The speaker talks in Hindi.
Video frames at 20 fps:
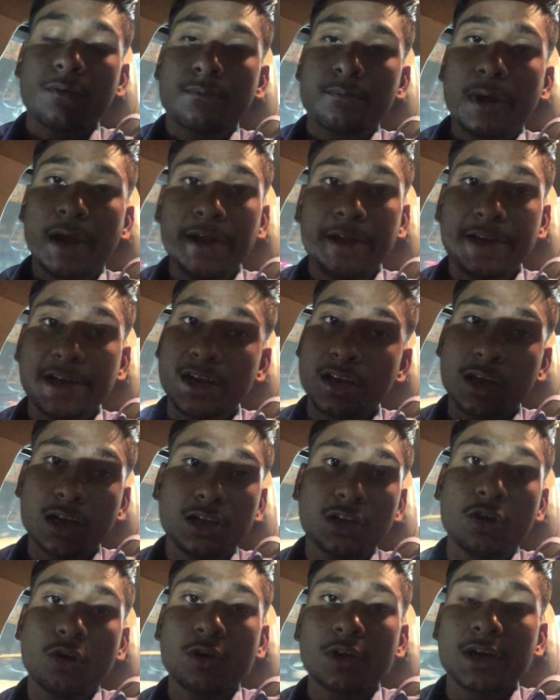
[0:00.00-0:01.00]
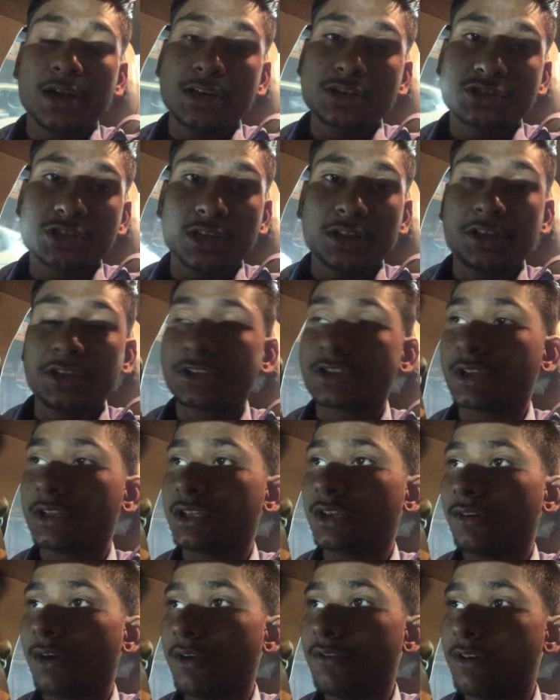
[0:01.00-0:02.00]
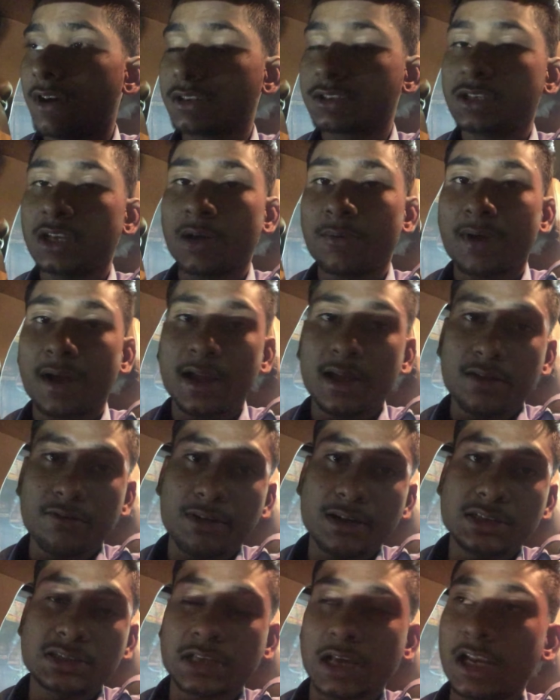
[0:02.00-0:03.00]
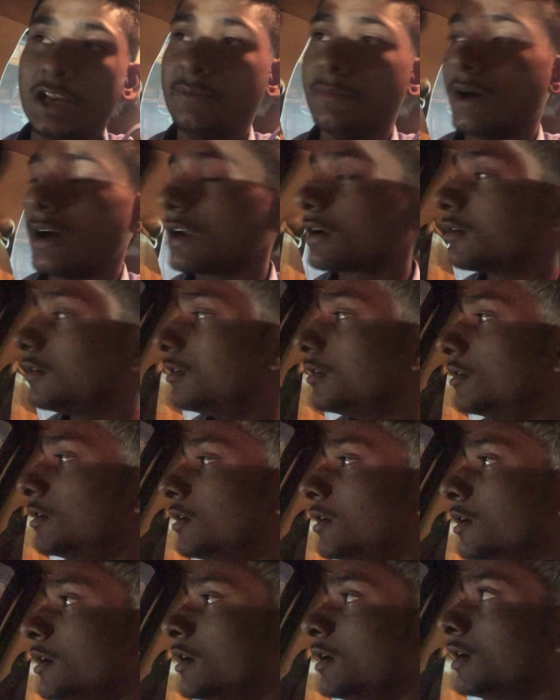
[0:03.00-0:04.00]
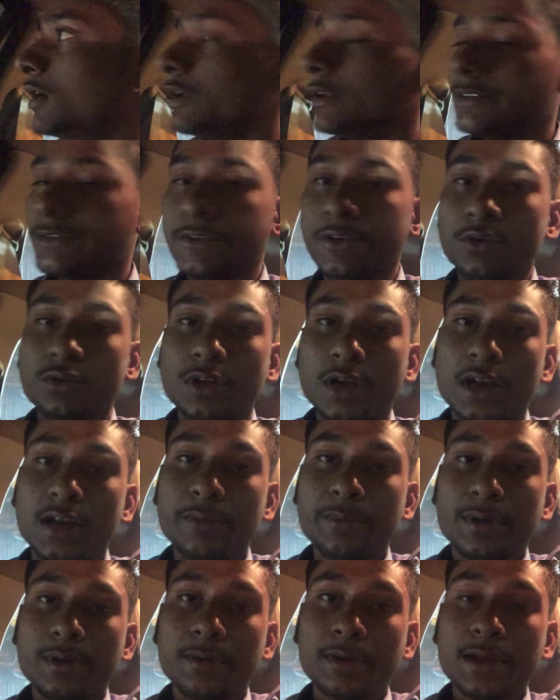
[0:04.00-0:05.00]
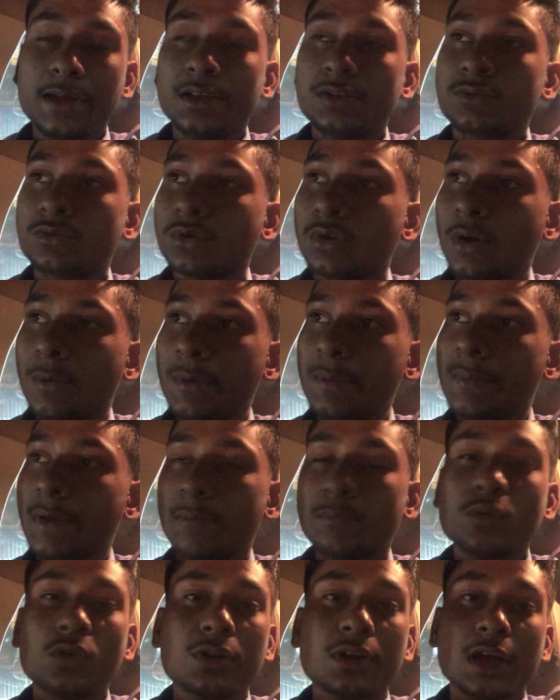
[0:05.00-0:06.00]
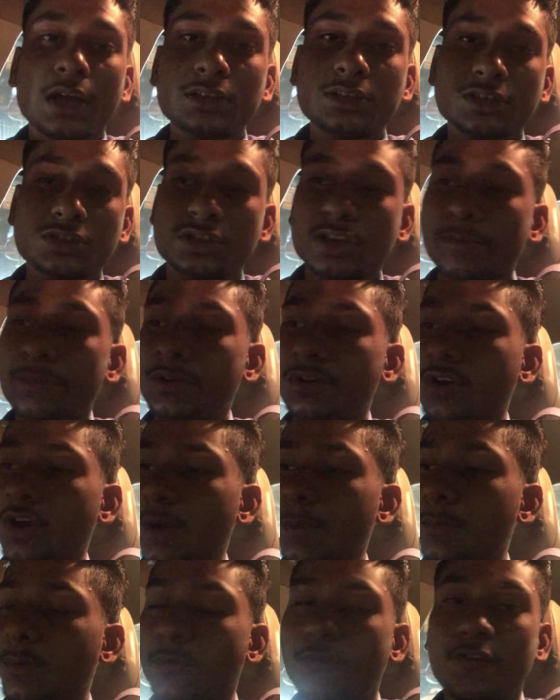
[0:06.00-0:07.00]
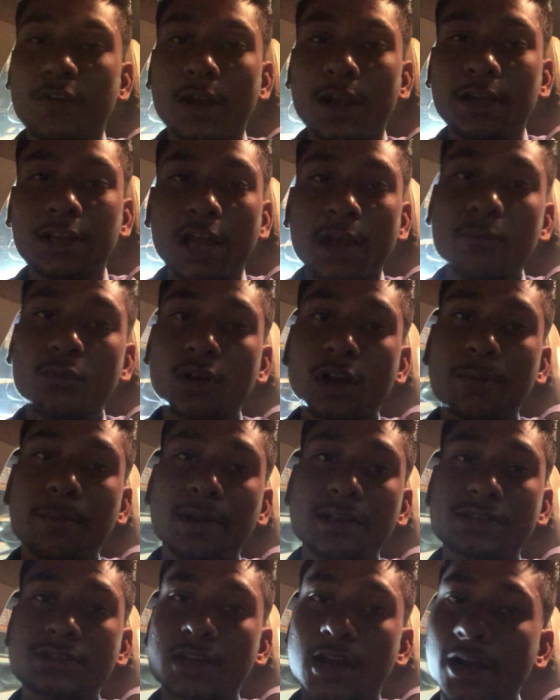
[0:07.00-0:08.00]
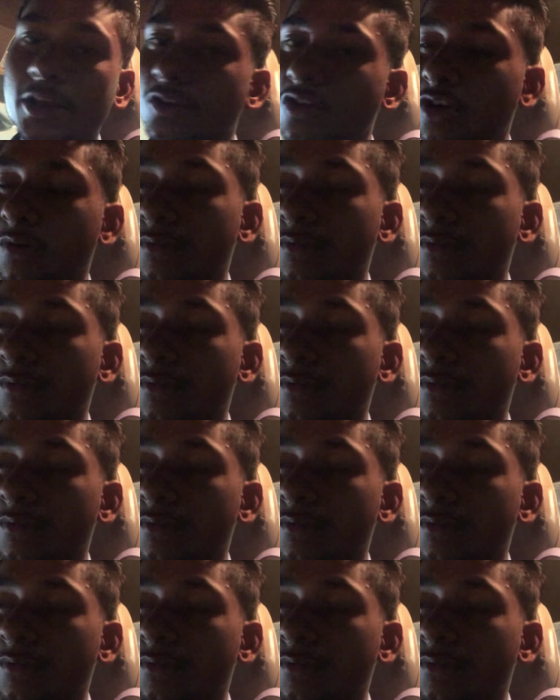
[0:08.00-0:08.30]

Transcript: तो भाई डेढ़ घंटा हो गया और चलते चलते भाई वहाँ से अब आए हैं भाई शालीमार्ग न्यू दिल्ली में भाई तो अभी मैम को गया जस्ट अभी ड्रॉप और फिलहाल टाइम हो रहा है भाई साढ़े